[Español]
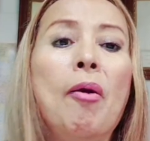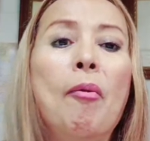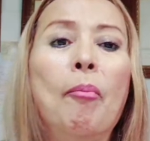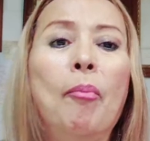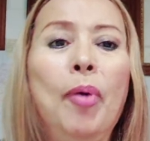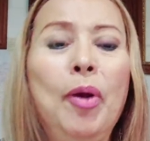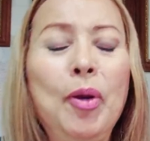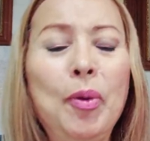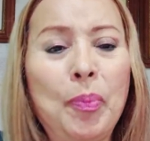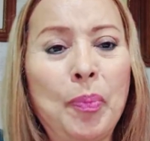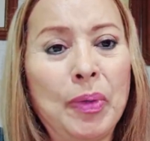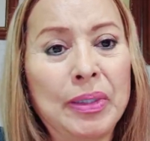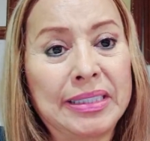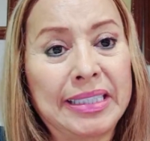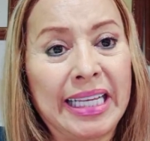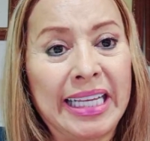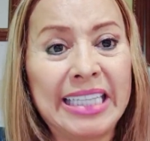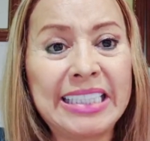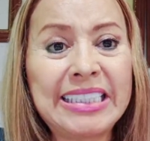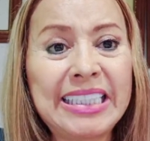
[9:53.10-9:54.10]
Bueno,
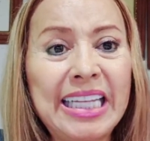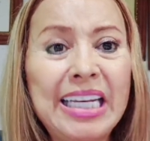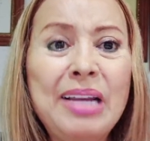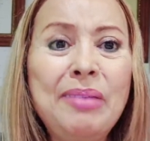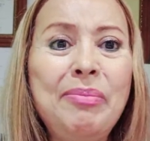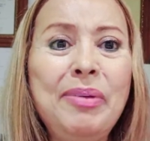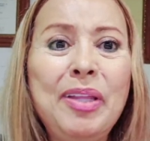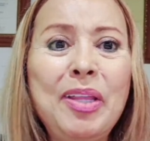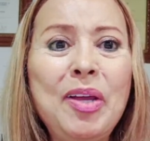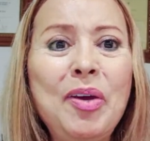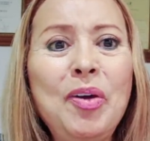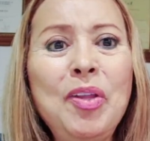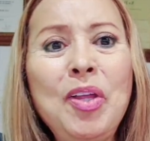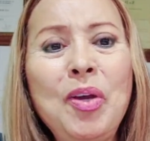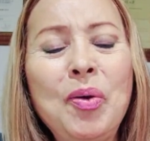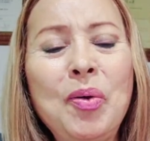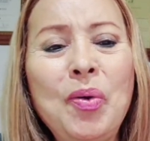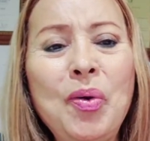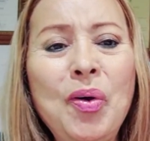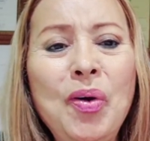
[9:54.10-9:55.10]
pues este era el video
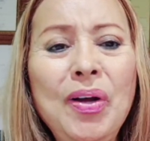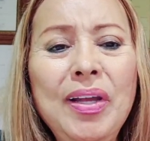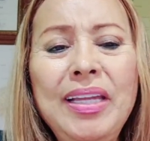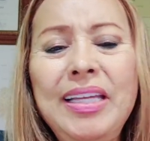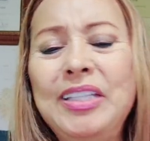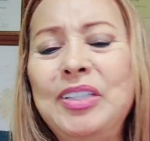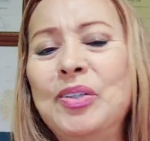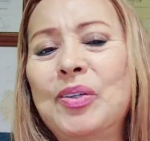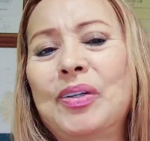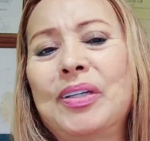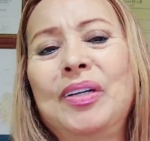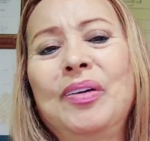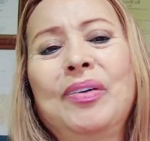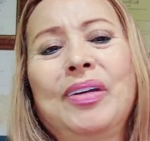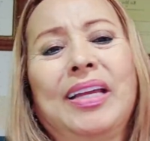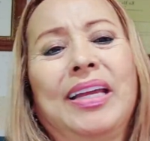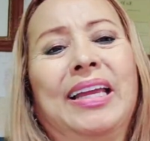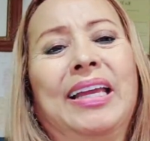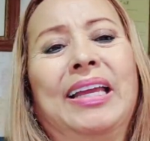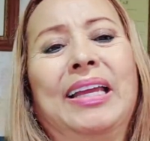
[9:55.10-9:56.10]
de hoy, yo creo
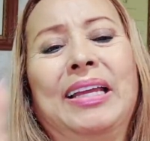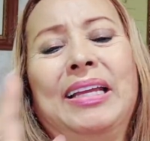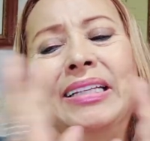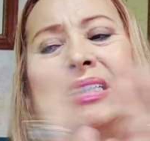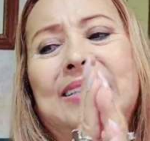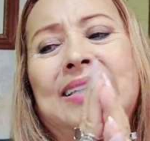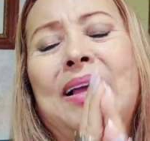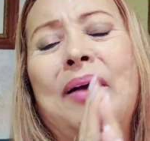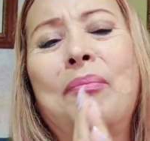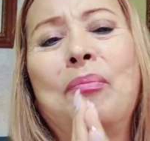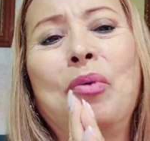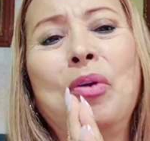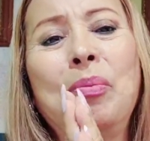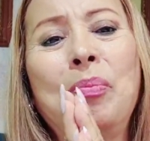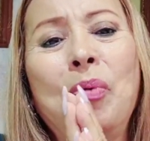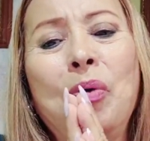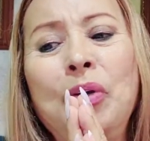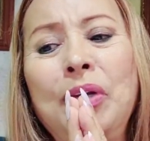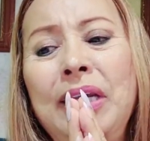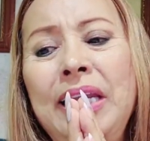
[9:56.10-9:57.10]
que está muy
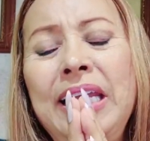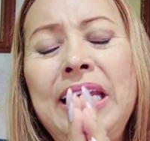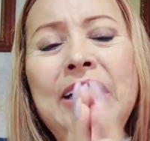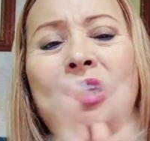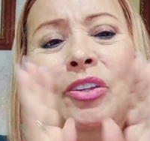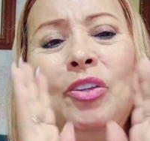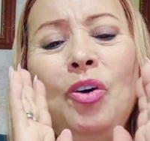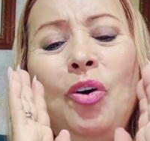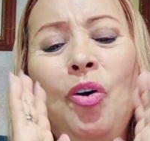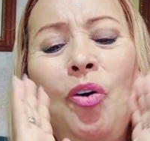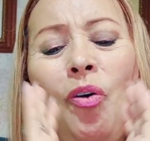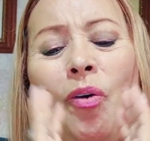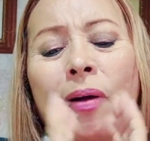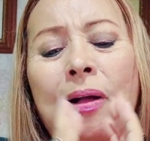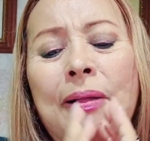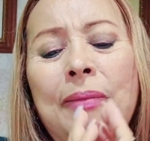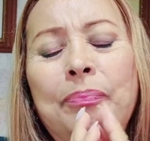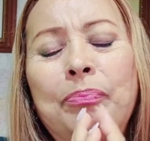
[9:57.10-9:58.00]
bonito,